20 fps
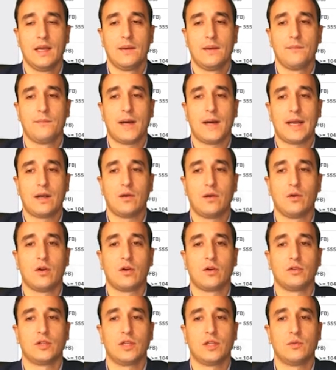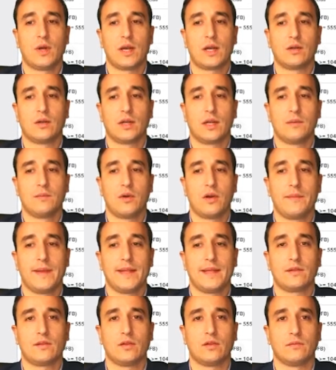para luego continuar con el
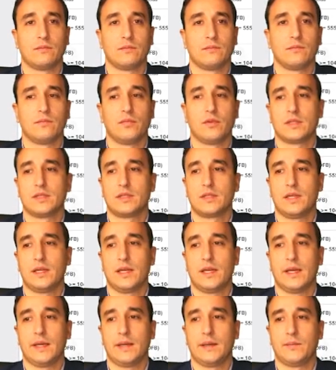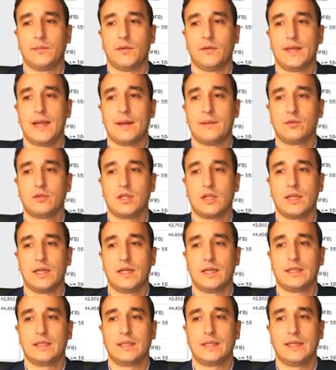movimiento. Pues eh, pondríamos
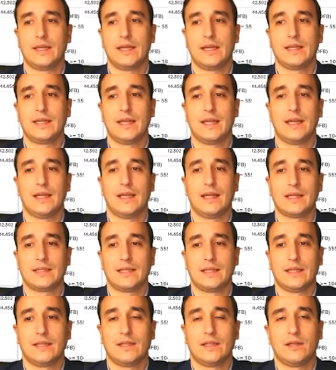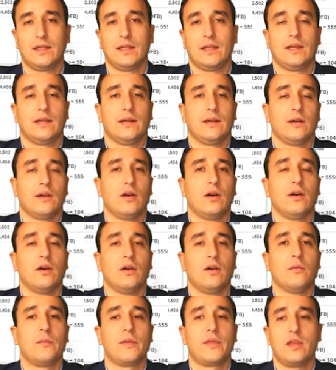el siguiente, la siguiente
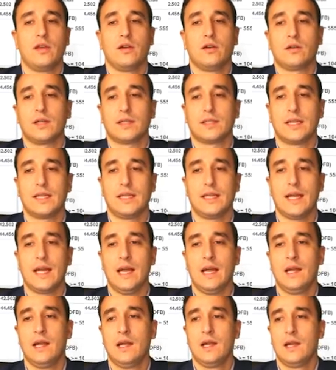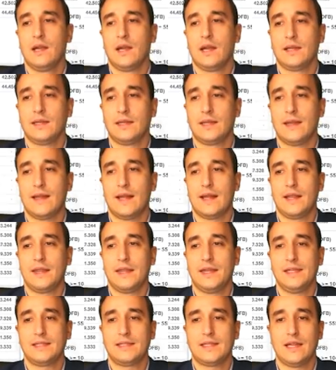opción, que sería entrada
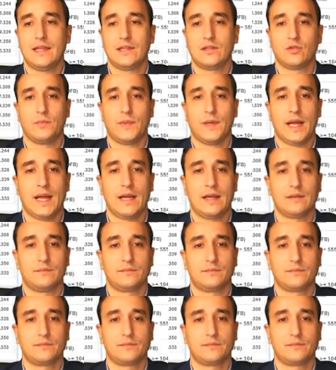alcista de superar